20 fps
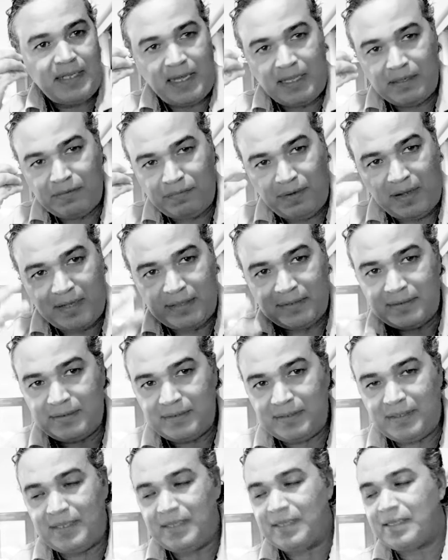الالفاظ
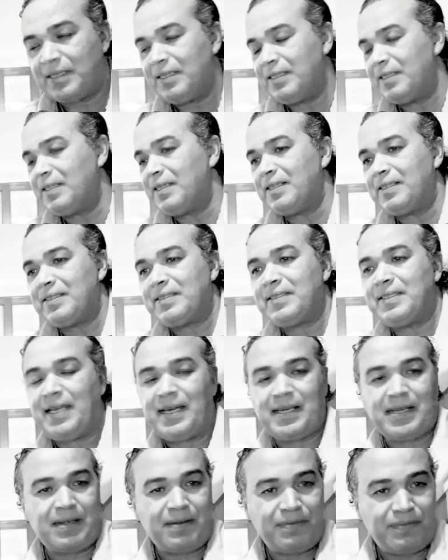يعني كاين
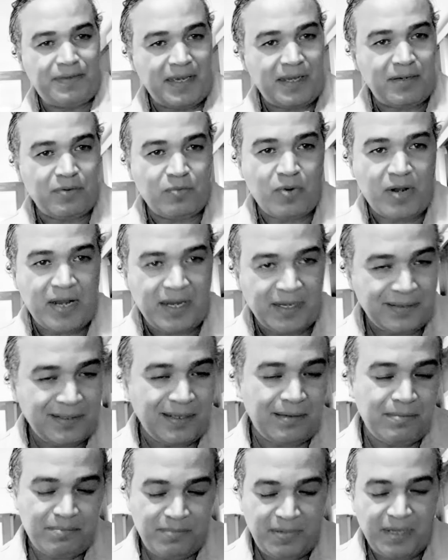السحر في انواع
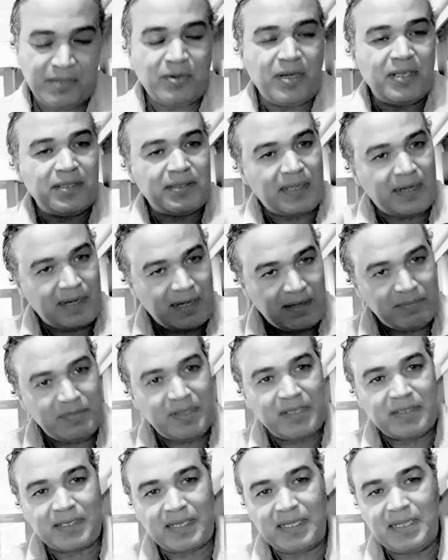حتى من بعد غنطرق
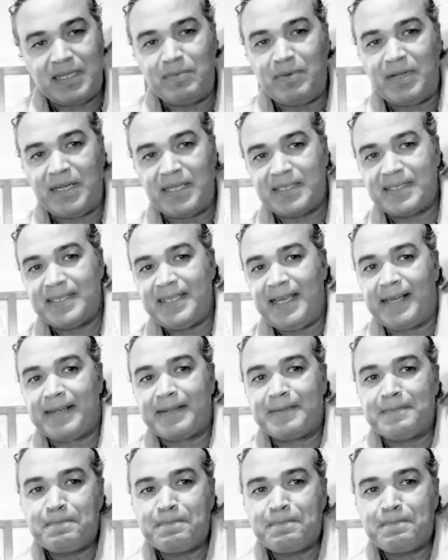ملي نتكلم على السحر